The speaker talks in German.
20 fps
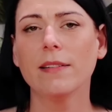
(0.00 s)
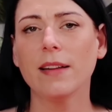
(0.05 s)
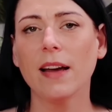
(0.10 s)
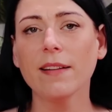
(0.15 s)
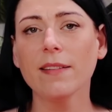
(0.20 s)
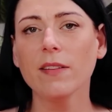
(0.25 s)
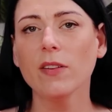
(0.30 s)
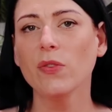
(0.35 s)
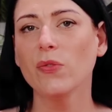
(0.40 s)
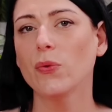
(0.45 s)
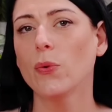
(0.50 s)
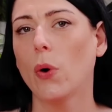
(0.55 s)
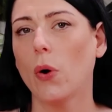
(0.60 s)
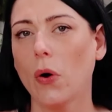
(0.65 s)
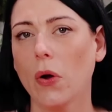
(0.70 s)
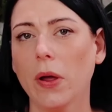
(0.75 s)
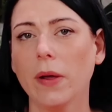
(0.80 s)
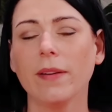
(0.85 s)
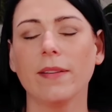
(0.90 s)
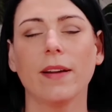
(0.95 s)
das ist für
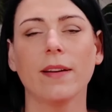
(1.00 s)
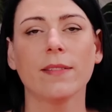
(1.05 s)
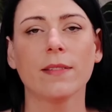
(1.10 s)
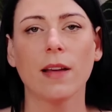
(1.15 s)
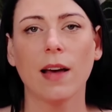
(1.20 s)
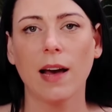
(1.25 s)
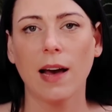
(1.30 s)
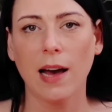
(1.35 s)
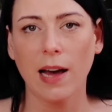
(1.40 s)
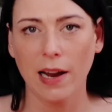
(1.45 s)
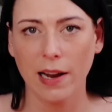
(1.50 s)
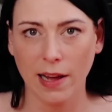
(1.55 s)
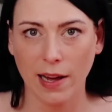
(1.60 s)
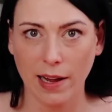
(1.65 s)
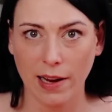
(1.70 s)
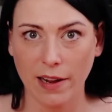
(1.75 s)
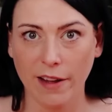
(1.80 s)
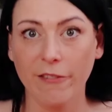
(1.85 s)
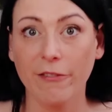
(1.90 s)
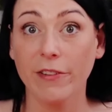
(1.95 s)
euch das
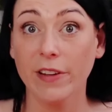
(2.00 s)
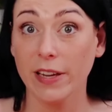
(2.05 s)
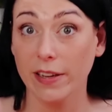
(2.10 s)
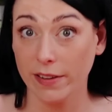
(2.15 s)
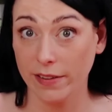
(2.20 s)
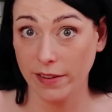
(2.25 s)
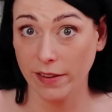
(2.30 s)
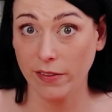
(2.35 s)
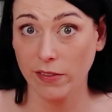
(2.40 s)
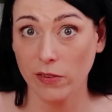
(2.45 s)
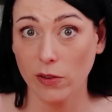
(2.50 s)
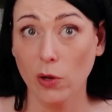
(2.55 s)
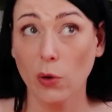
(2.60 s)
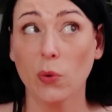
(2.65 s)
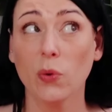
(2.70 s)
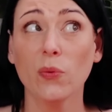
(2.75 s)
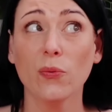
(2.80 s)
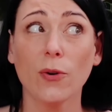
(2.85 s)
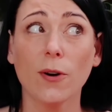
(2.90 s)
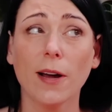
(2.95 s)
aller, allerwichtigste
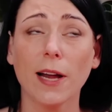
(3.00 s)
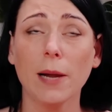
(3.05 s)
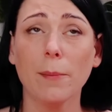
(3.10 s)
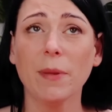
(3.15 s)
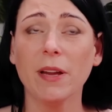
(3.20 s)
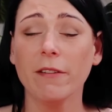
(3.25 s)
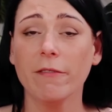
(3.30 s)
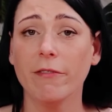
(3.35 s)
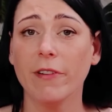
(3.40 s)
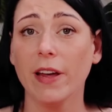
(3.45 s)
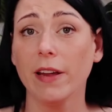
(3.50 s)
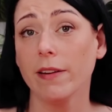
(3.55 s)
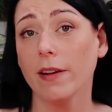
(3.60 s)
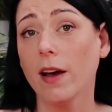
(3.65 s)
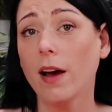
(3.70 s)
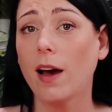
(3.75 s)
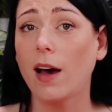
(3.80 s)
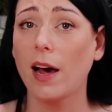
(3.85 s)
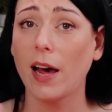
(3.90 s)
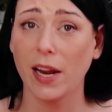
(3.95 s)
und vor allem in
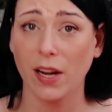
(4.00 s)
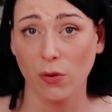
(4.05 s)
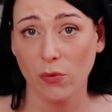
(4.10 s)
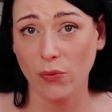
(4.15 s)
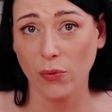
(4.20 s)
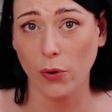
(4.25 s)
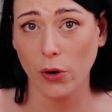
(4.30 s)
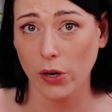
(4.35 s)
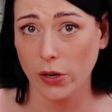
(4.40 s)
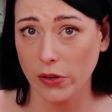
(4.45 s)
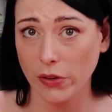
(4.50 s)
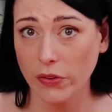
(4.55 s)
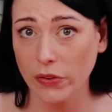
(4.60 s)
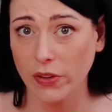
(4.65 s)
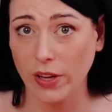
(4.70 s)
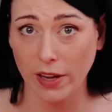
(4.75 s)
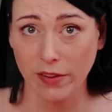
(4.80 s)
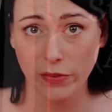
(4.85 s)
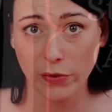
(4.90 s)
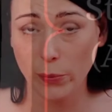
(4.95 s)
welcher Reihenfolge
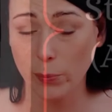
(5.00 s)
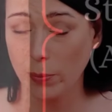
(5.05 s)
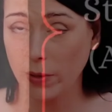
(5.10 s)
das Ganze